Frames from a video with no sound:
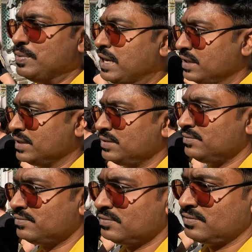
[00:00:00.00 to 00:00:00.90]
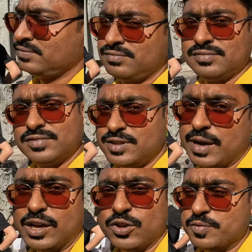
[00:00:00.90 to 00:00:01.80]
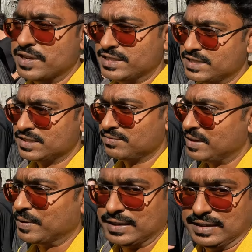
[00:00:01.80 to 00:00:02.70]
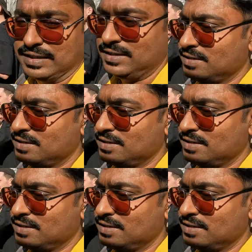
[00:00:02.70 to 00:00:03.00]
ভাট ভালোই বেশ ব্যাপারটা